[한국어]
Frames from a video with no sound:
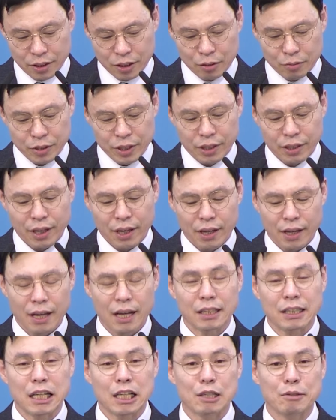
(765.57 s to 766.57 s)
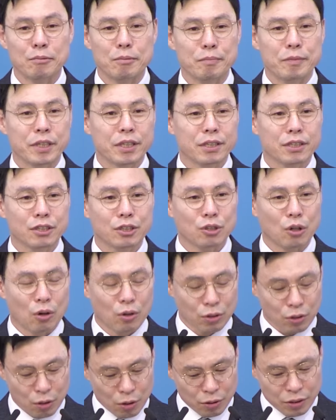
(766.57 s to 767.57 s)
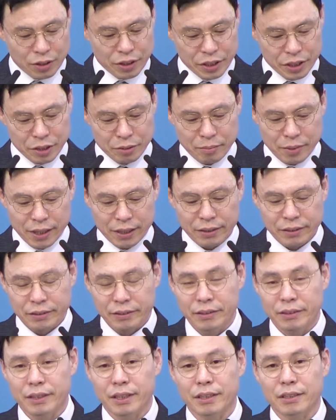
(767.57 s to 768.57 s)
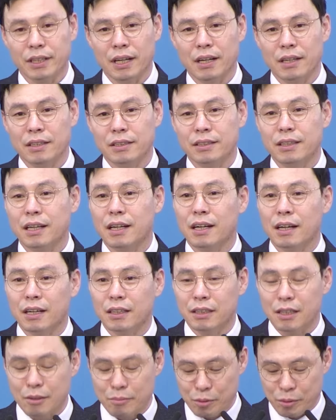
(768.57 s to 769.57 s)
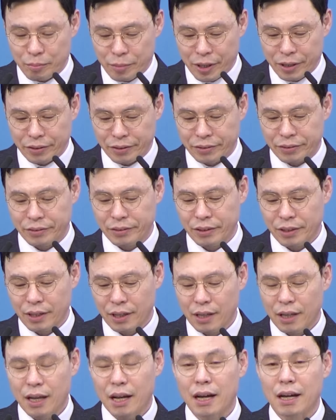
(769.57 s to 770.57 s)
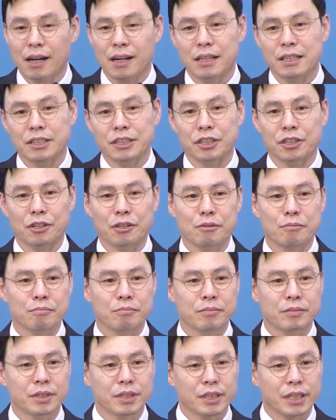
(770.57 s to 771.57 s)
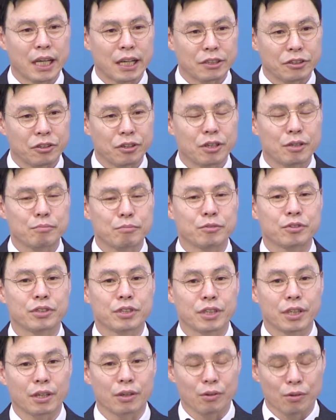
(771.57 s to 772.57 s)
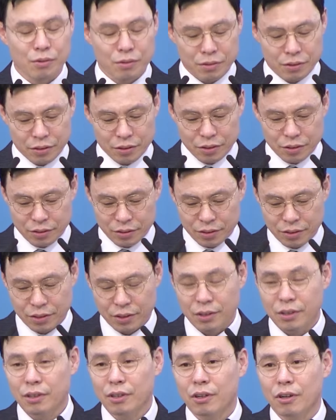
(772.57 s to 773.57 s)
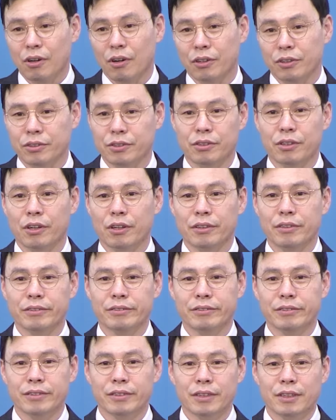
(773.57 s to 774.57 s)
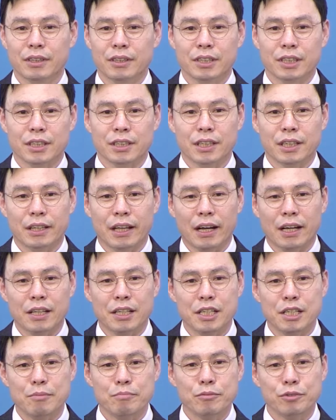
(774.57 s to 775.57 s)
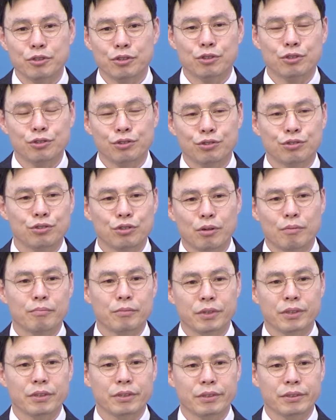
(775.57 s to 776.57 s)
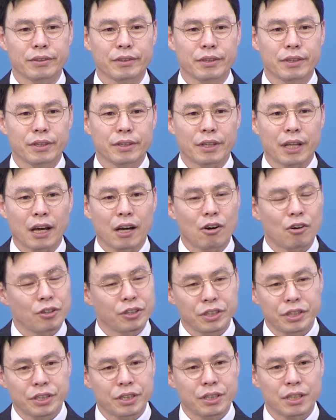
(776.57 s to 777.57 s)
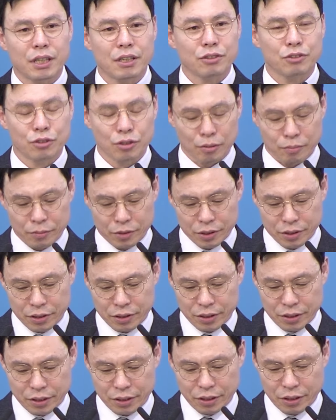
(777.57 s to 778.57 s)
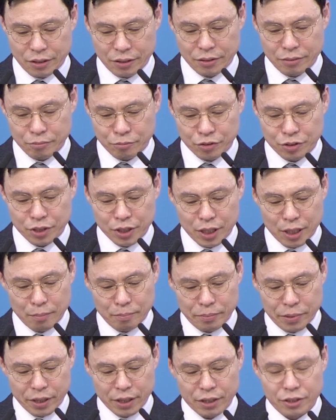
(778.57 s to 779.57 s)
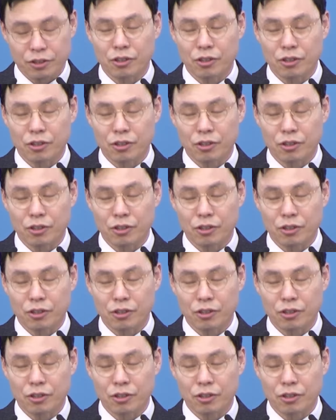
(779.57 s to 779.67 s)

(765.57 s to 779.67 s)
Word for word: 여러분 이렇게 하나님을 믿는 성도들이지만 이 땅을 살아가다 보면 하갈처럼 자녀의 문제로 어떤 진짜 내가 힘쓸 수 없는 내가 어찌할 수 없는 그런 문제 앞에